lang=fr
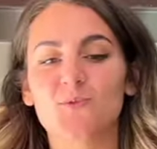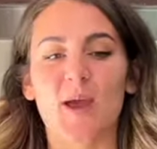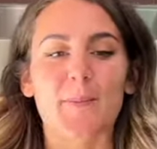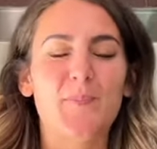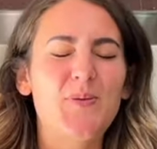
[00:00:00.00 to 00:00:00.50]
a
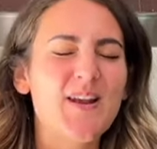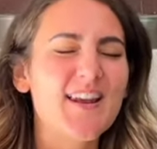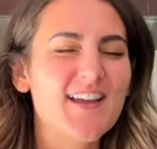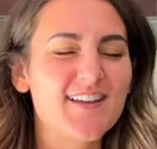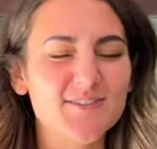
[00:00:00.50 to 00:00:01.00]

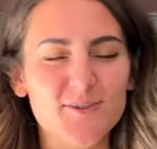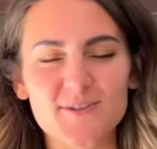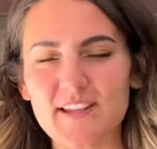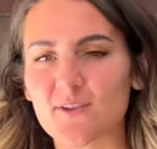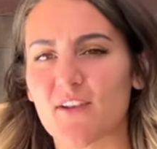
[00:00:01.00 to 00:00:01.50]
plein de
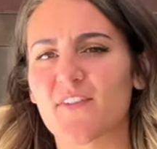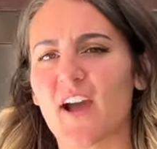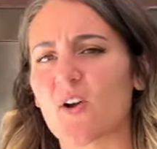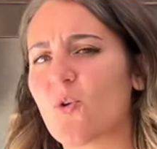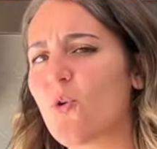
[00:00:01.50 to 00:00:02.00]
recettes. On va faire
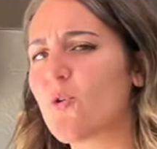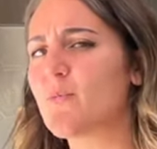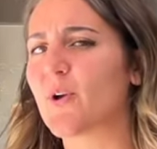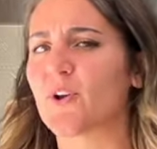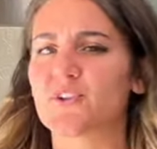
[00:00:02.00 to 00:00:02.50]
un gros
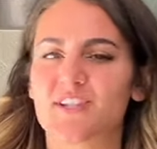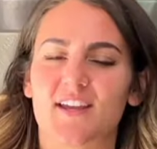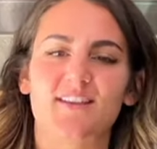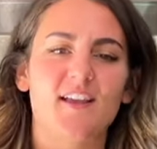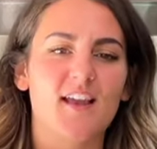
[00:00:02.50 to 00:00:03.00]
brunch.
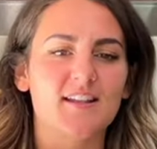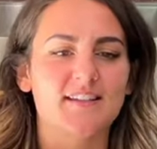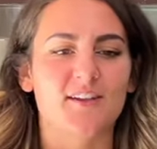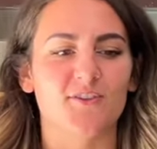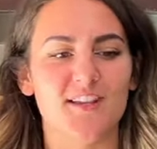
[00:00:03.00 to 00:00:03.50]
Il qui
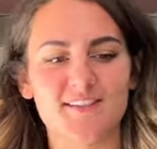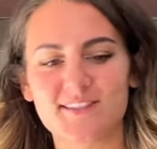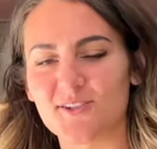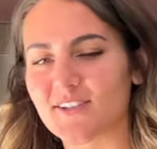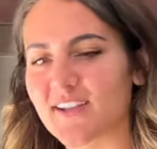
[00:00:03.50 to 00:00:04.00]
est en
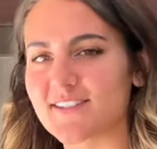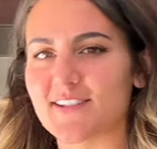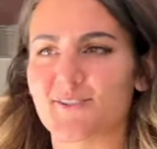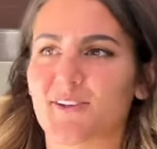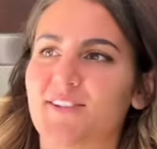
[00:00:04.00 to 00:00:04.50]
assistant
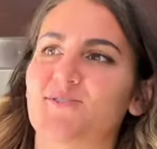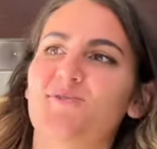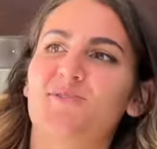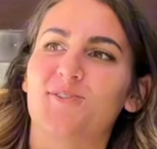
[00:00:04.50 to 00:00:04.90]
réalisateur qui est juste